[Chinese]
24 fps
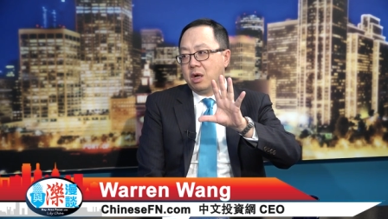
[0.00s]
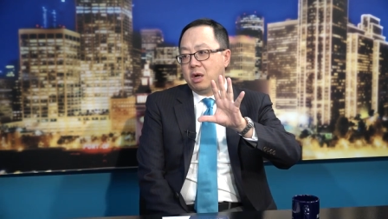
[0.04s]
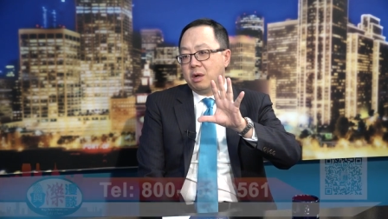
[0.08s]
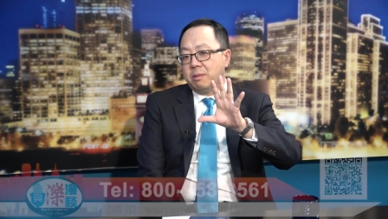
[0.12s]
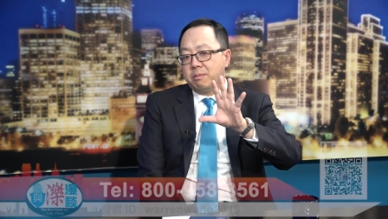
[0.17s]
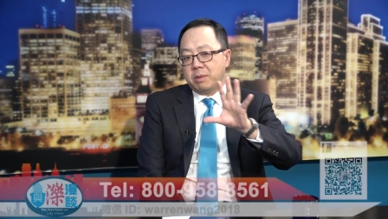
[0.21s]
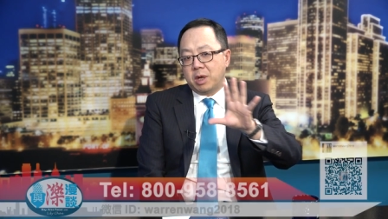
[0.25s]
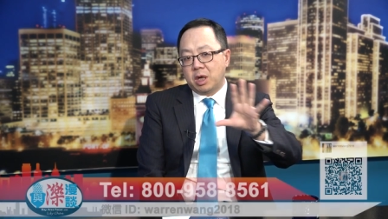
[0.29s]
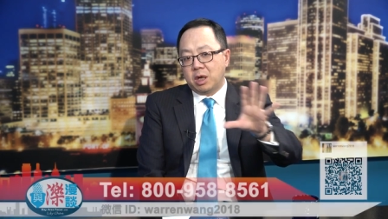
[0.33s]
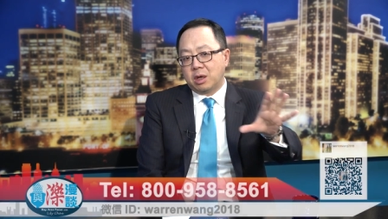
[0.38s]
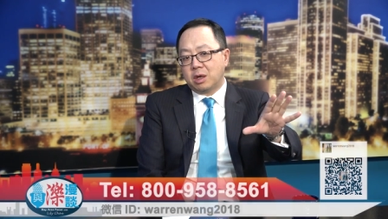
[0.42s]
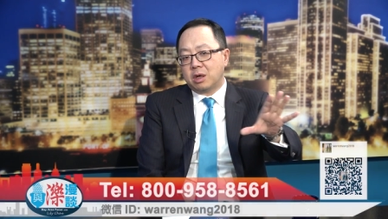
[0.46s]

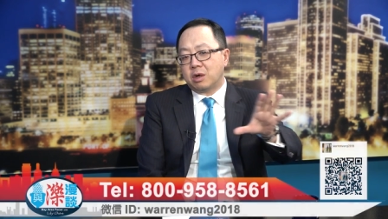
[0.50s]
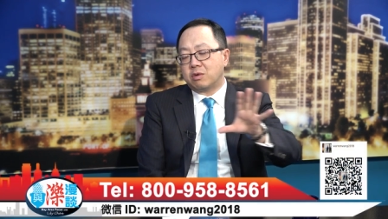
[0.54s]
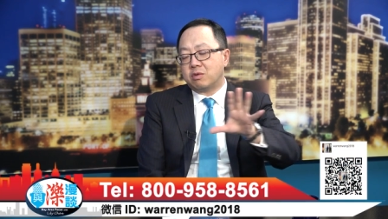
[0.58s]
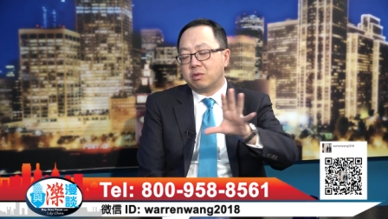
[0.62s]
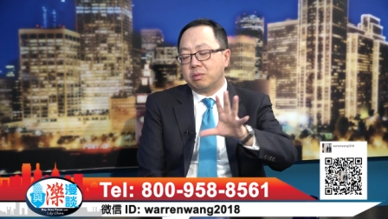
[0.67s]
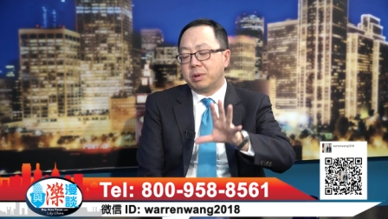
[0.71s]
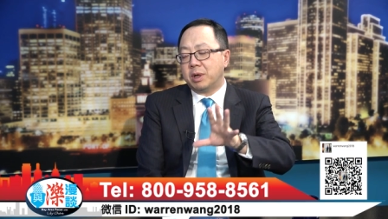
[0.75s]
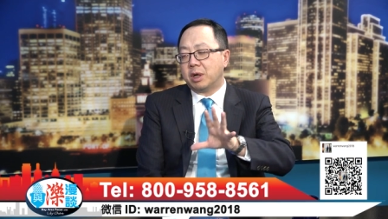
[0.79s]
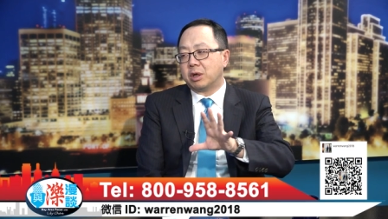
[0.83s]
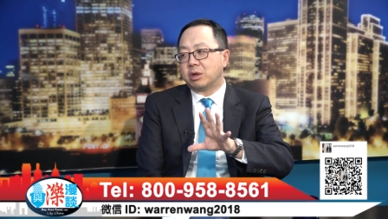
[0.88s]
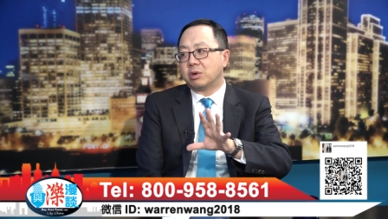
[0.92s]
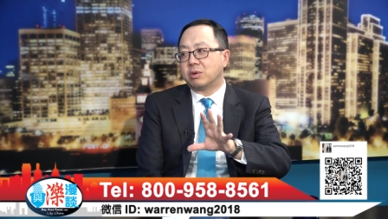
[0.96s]
每一个股
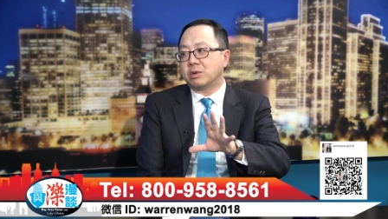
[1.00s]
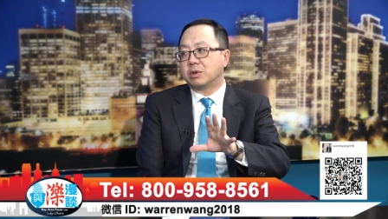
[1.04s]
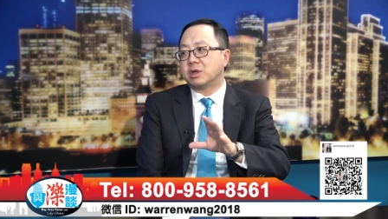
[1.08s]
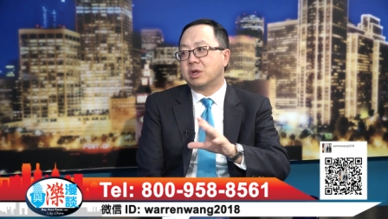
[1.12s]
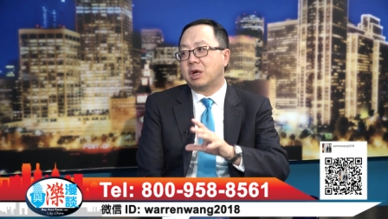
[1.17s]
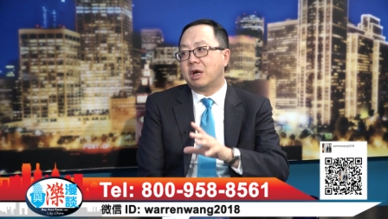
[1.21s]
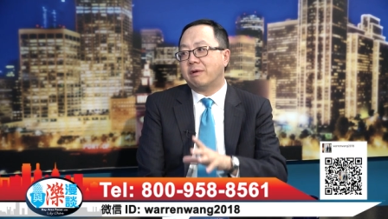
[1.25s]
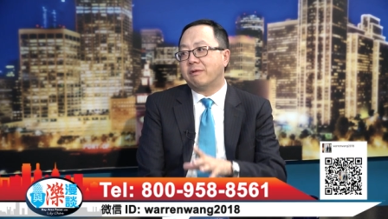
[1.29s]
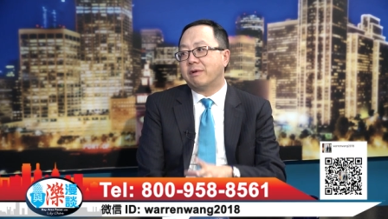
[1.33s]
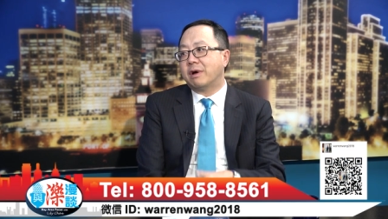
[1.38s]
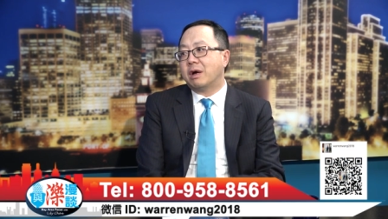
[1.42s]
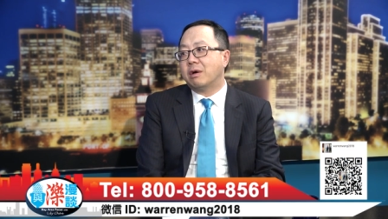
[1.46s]
票投资
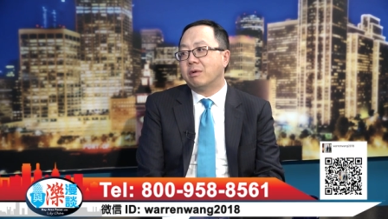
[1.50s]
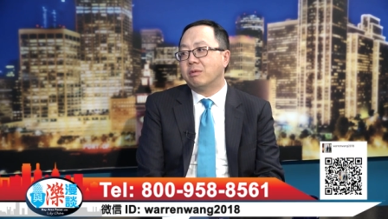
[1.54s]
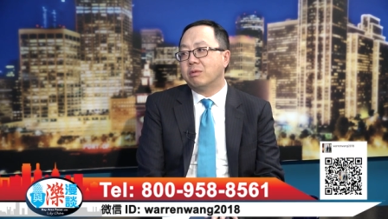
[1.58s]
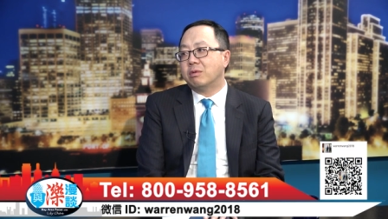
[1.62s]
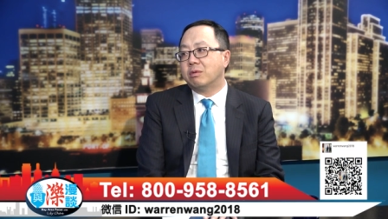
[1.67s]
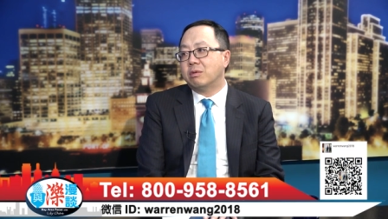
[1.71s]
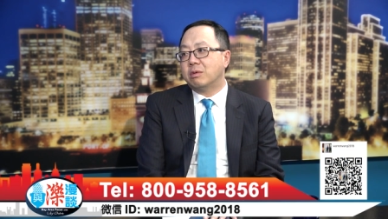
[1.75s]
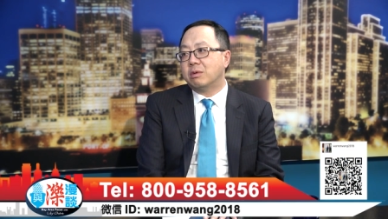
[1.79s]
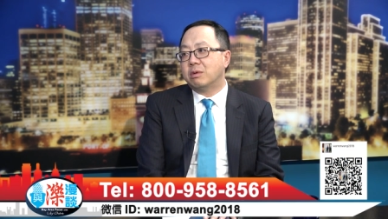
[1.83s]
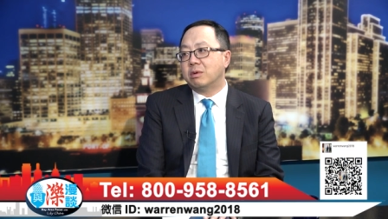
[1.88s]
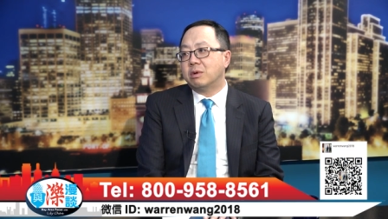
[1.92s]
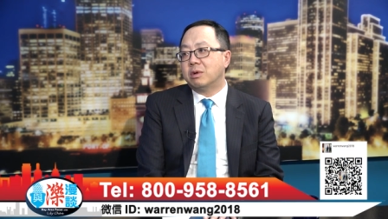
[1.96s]
两万
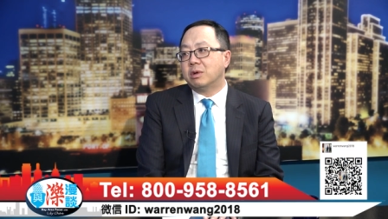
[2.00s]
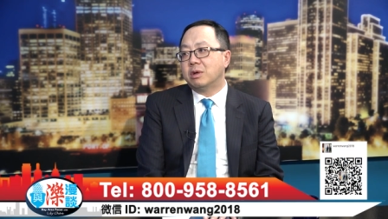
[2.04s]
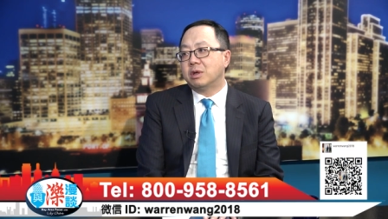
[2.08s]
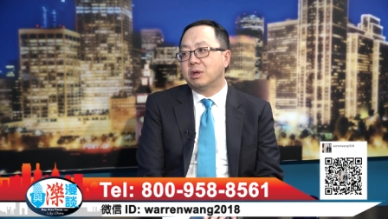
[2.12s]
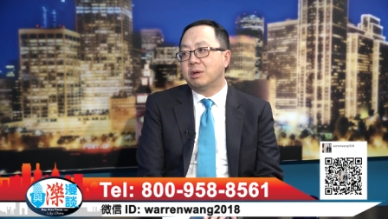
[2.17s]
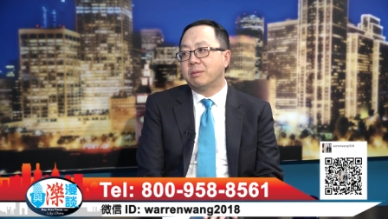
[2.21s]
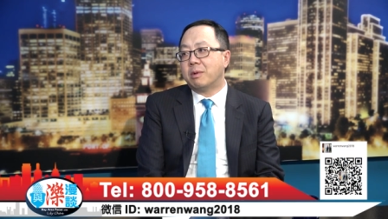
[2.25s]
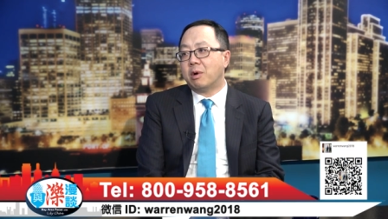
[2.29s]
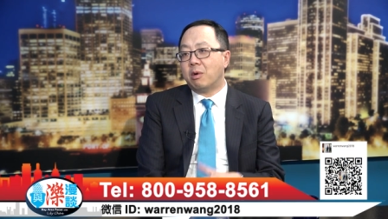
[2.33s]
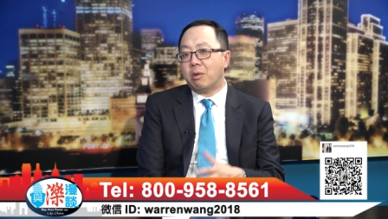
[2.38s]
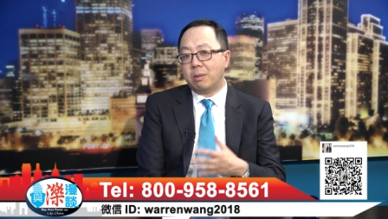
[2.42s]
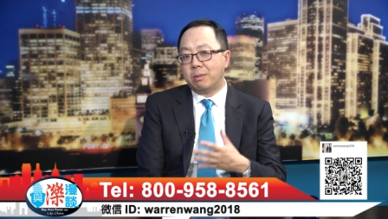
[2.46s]
五，那
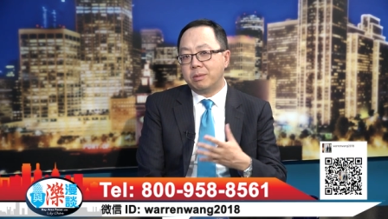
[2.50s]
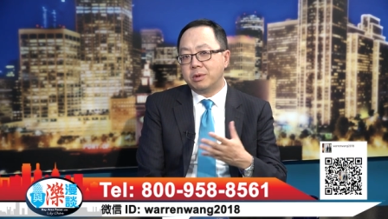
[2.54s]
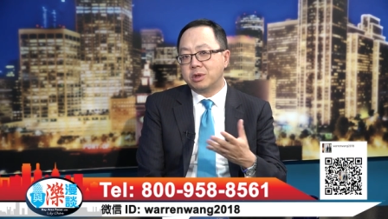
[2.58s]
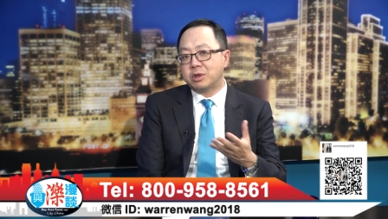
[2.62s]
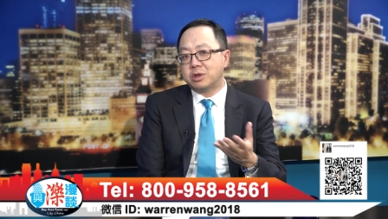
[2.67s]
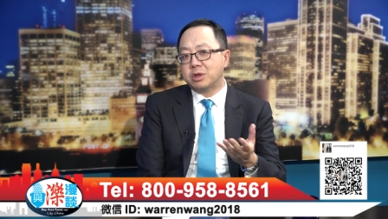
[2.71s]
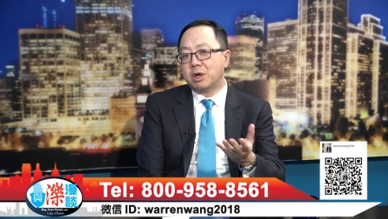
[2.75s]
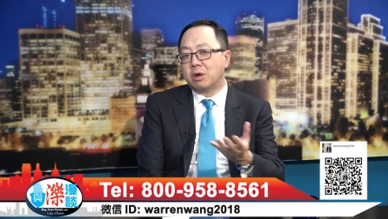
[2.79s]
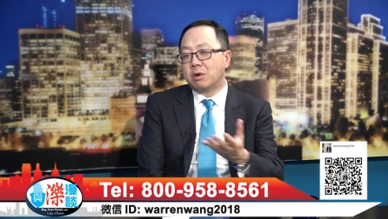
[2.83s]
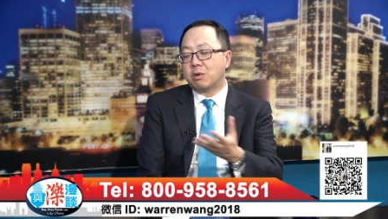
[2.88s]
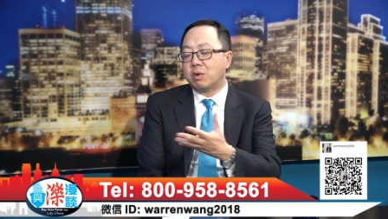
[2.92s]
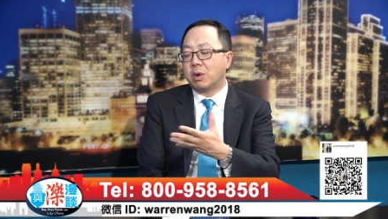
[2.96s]
么我们知
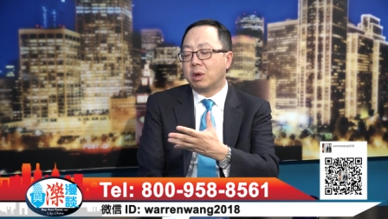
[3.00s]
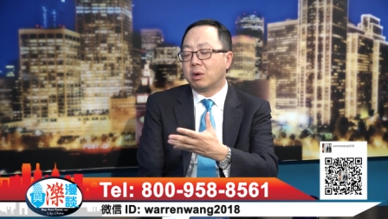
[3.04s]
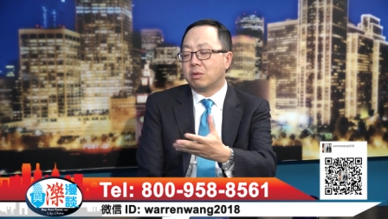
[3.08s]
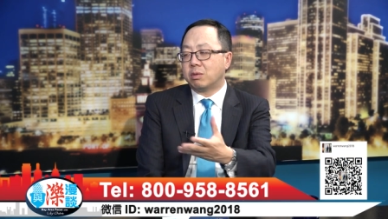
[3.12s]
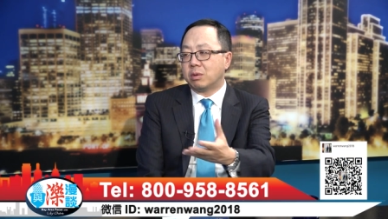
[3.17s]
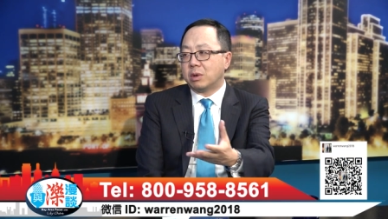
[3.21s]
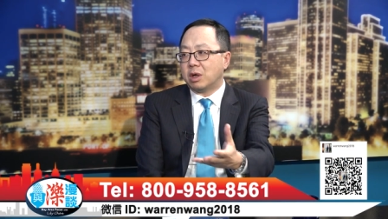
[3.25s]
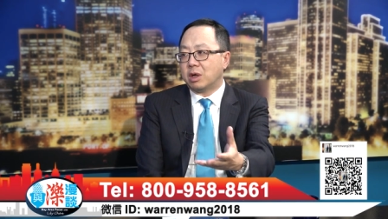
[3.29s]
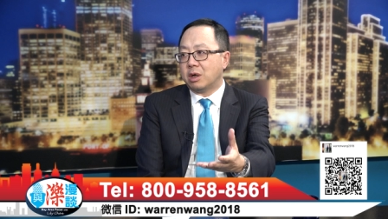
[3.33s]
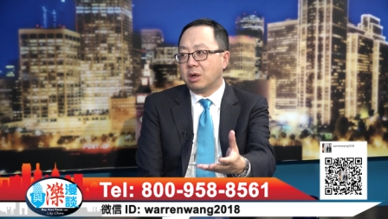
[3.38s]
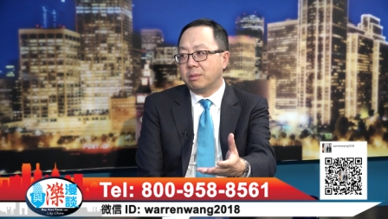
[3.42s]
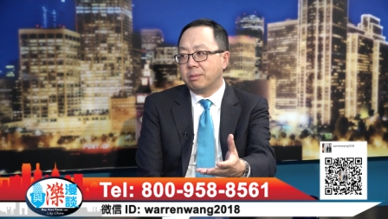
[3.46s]
道硅谷
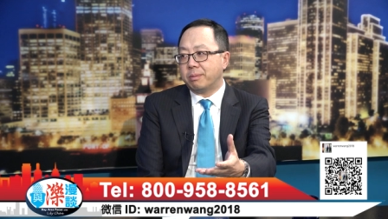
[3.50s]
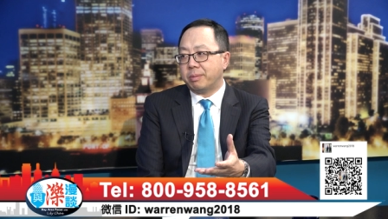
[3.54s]
的很